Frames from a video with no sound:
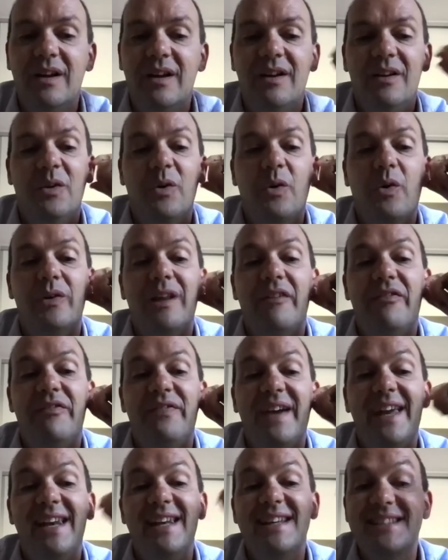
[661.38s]
Donc on a
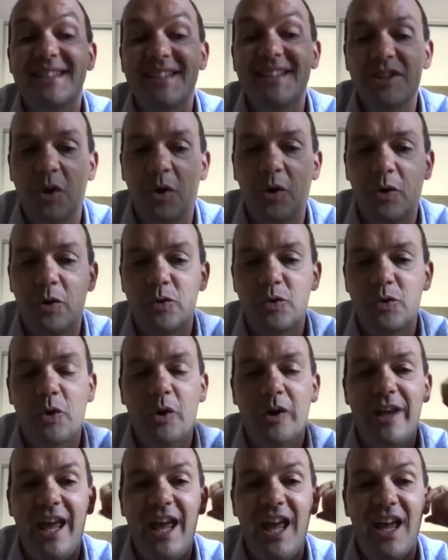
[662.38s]
fait les six ans que tu
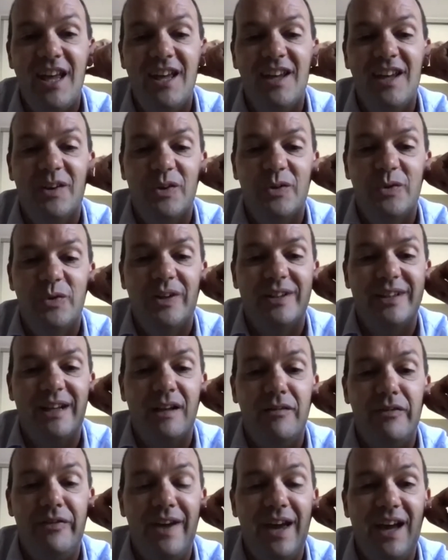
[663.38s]
connais, que tu es en train de
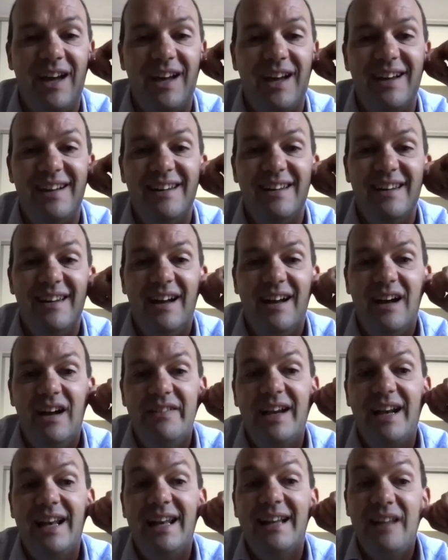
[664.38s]
faire
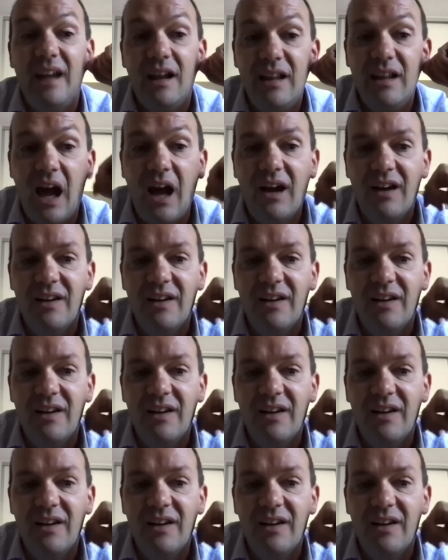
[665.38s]
avec l'internat.